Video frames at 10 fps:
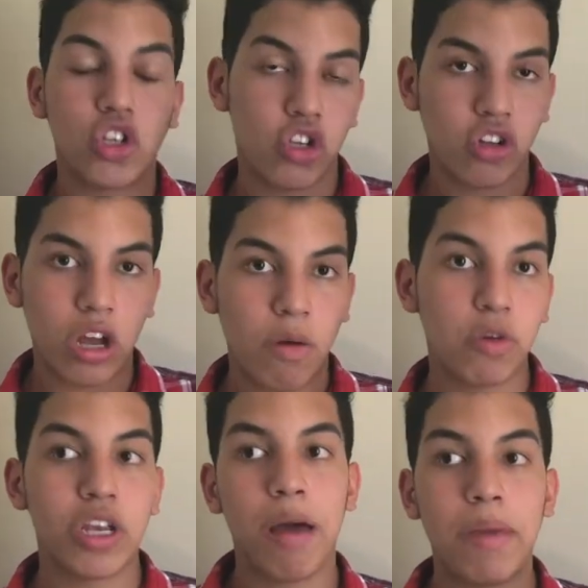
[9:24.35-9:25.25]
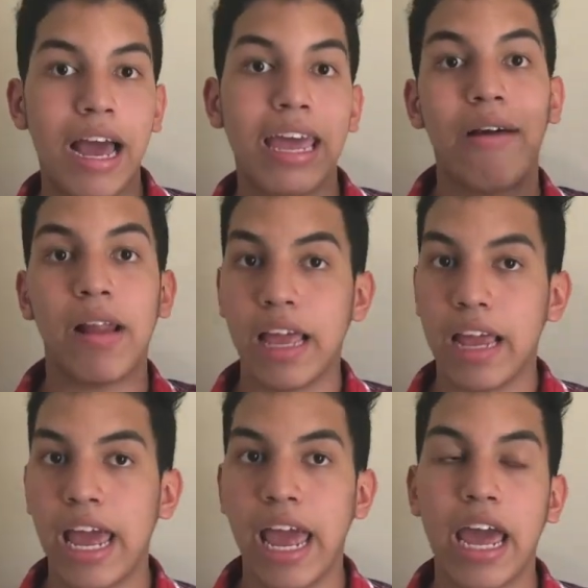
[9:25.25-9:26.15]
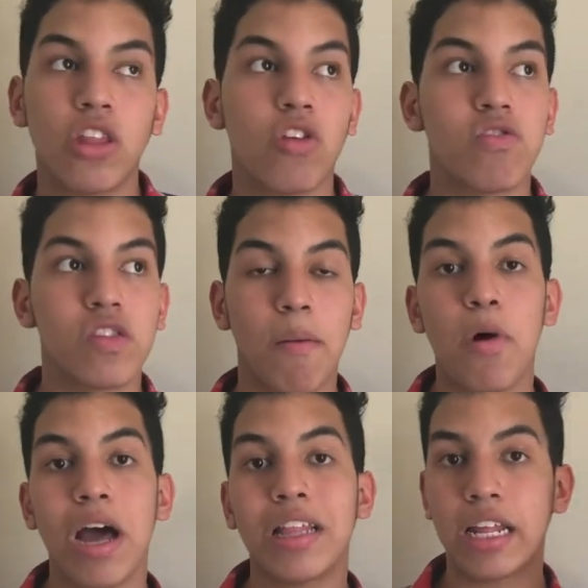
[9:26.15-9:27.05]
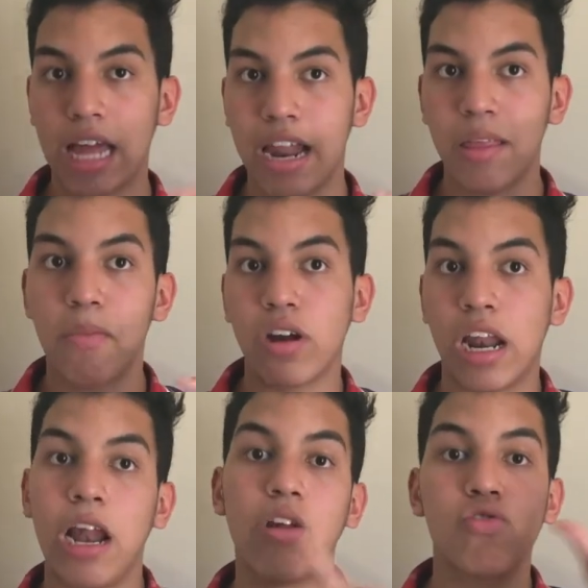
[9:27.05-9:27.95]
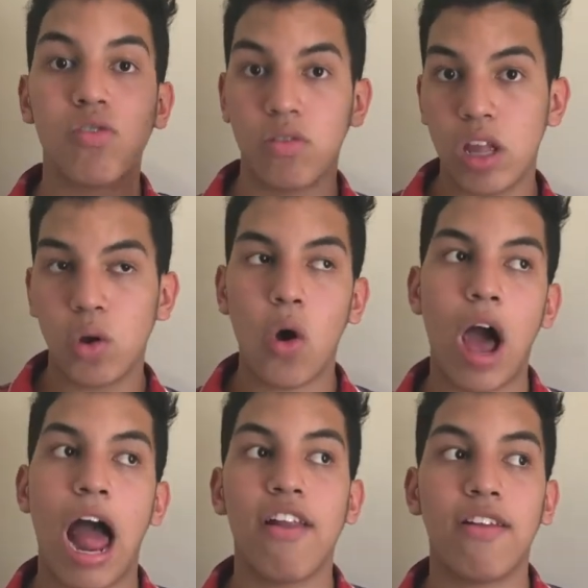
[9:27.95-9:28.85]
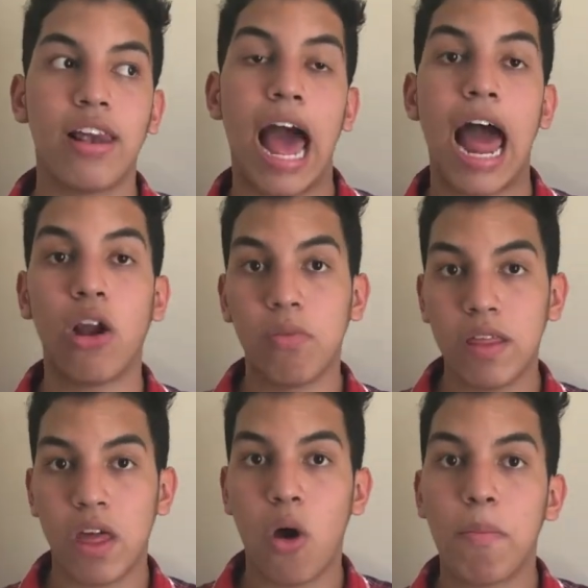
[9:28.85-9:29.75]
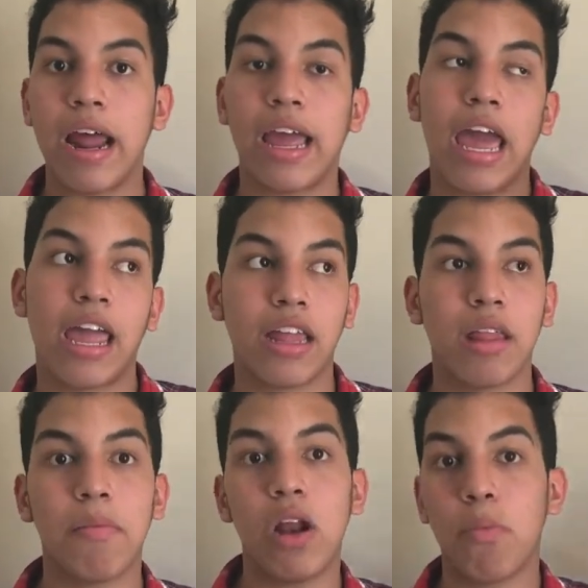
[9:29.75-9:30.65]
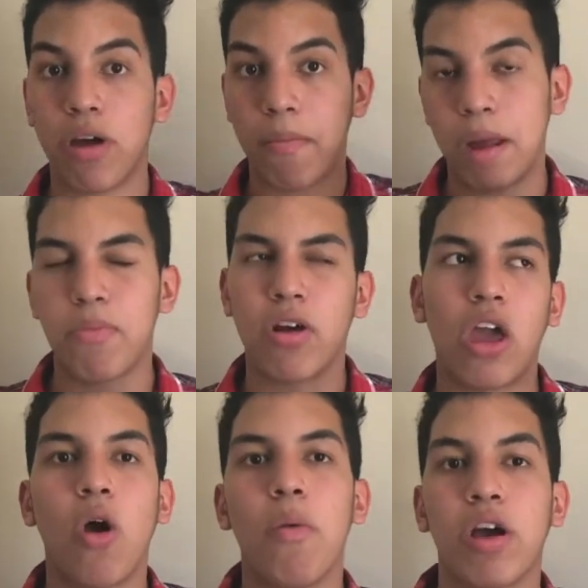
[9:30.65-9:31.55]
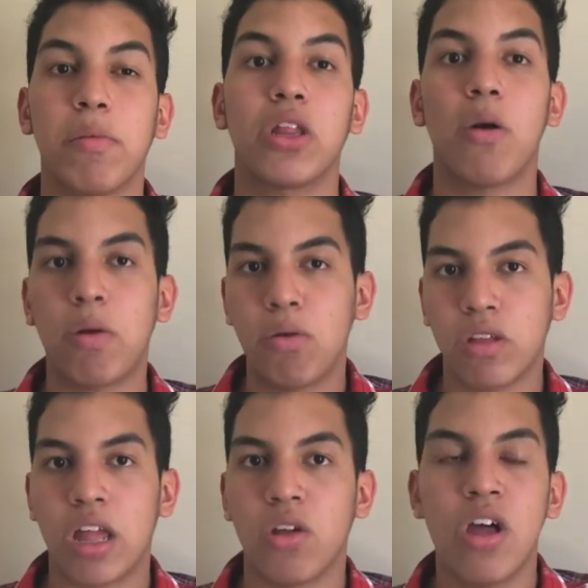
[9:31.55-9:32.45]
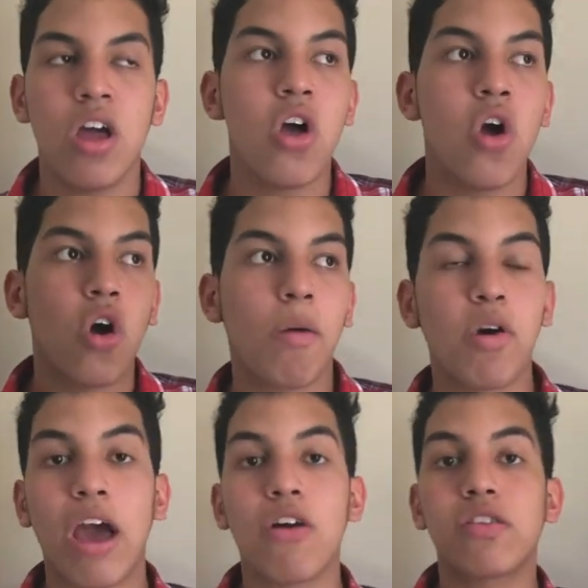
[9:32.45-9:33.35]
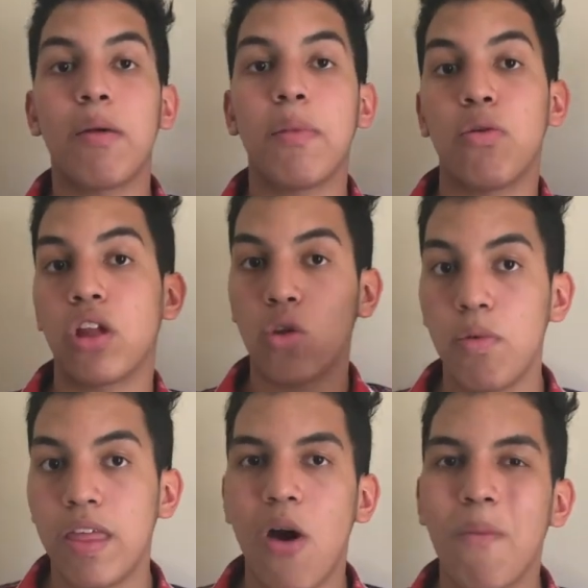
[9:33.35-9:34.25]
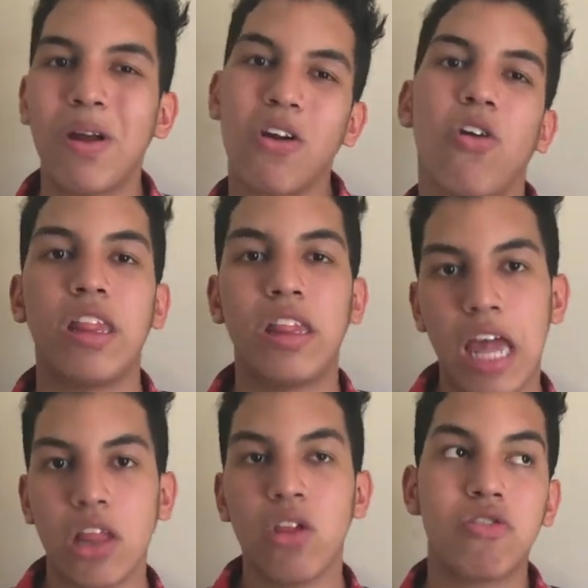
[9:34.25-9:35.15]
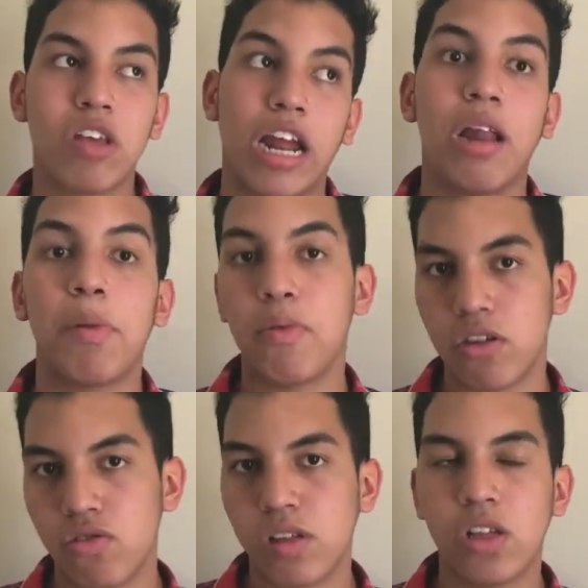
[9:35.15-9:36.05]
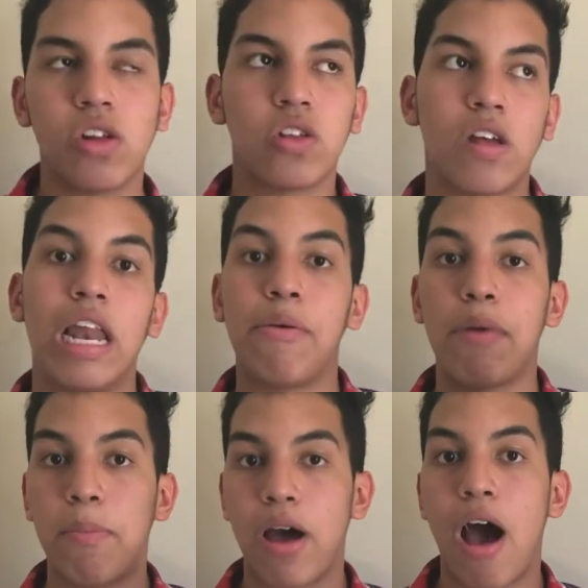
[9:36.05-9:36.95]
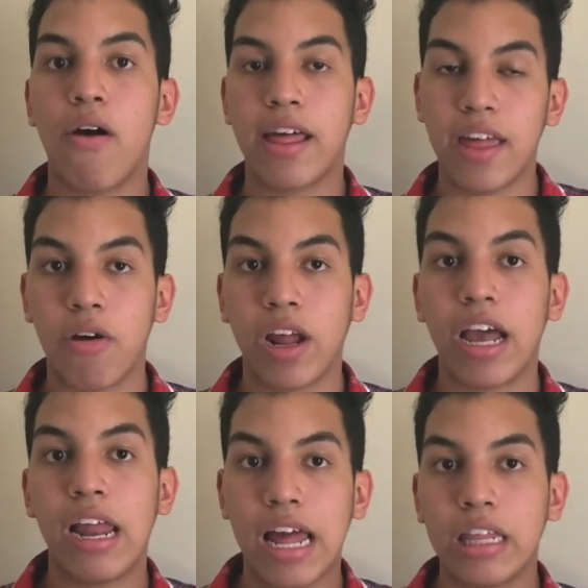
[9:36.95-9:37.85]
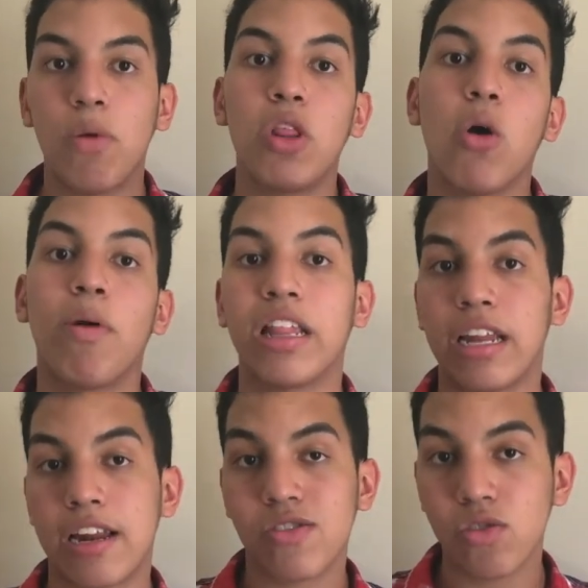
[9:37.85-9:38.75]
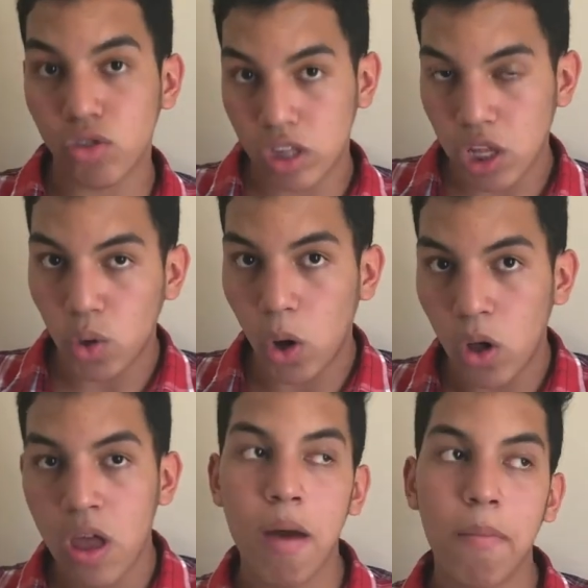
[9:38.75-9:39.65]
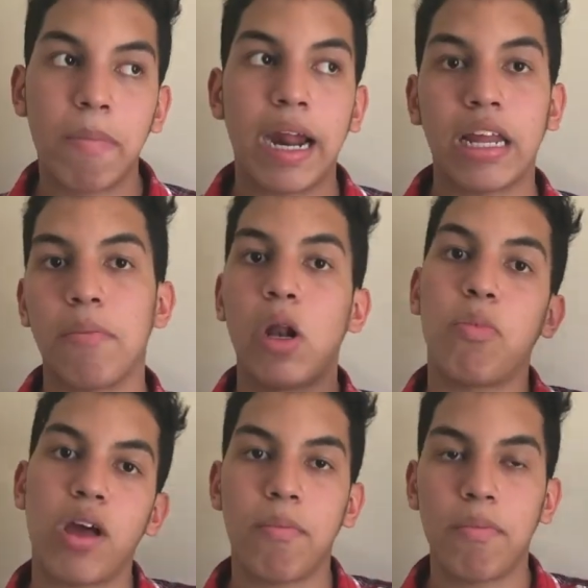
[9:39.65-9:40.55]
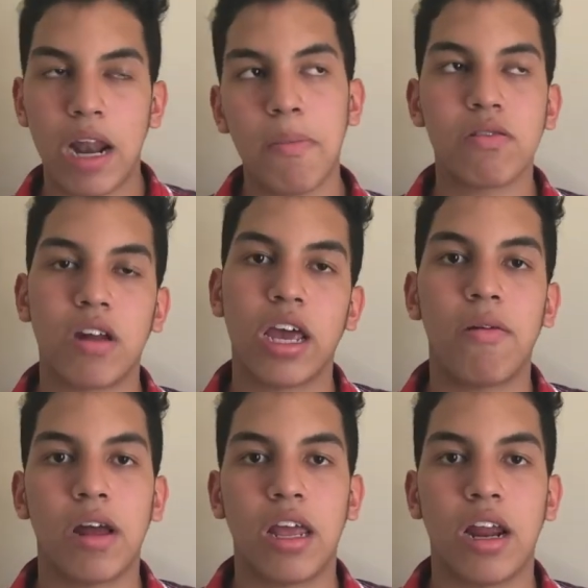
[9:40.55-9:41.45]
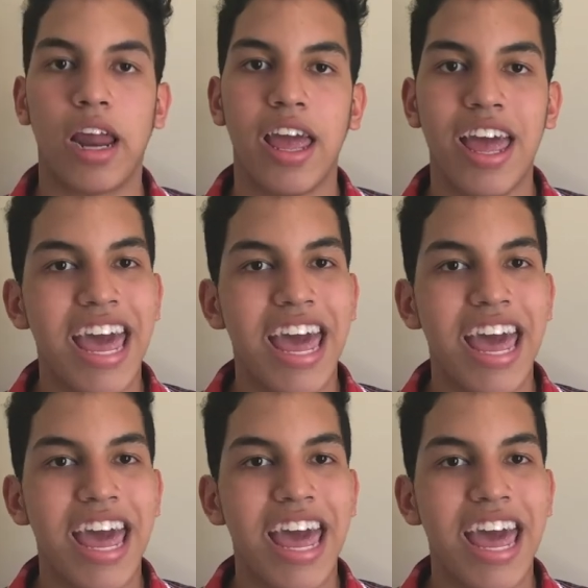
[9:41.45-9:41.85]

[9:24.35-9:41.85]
Yo tengo muchas amigas que hablan inglés, entonces voy a tratar de ponerle los subtítulos a, los videos para que ellas también los puedan ver, porque ellos como que me han estado preguntando como que, o sea, me gustan tus videos, pero no los entiendo, ¿será que le puedes poner subtítulos? Entonces, les voy a, ahora de ahora en adelante los videos van a tener subtítulos para que también lo puedan ver las personas que hablan inglés.